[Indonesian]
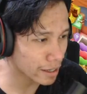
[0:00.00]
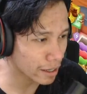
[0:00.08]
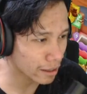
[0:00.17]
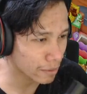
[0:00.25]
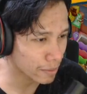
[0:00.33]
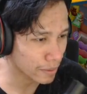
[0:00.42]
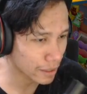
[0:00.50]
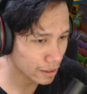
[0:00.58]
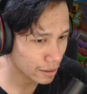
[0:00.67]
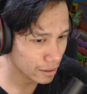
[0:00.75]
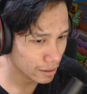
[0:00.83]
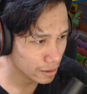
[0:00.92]
ya teman-teman
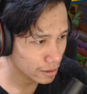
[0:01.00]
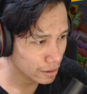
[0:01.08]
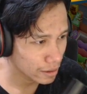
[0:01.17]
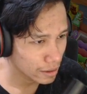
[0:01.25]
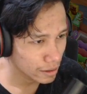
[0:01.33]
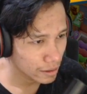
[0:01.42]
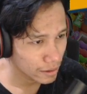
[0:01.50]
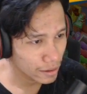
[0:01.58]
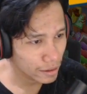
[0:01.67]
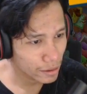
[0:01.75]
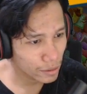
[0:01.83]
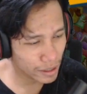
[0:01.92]

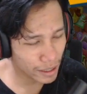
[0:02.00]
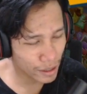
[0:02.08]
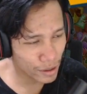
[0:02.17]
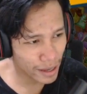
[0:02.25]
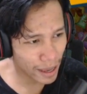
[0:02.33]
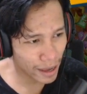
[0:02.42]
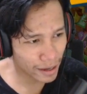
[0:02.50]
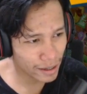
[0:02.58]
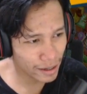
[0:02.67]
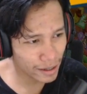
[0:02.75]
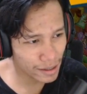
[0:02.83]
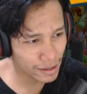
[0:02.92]
Gue terlalu
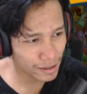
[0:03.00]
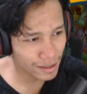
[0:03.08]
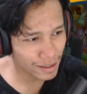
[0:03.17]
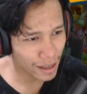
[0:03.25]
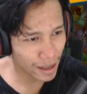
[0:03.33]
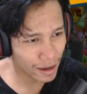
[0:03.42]
yakin